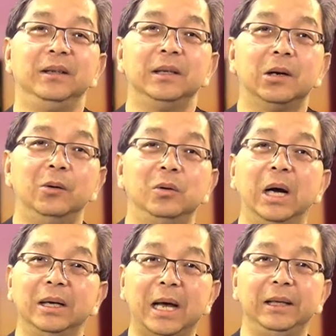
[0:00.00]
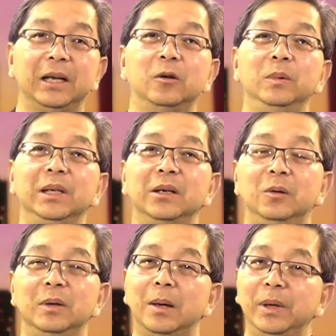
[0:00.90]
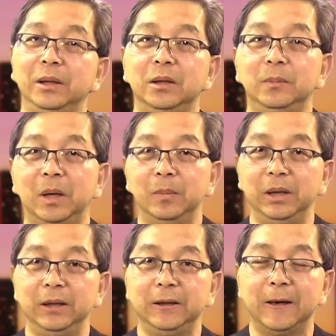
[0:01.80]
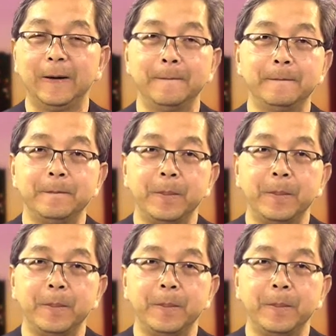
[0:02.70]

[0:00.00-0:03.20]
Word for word: nghiên cứu gần đây ta cũng nghiên cứu là mấy người mà bị uh,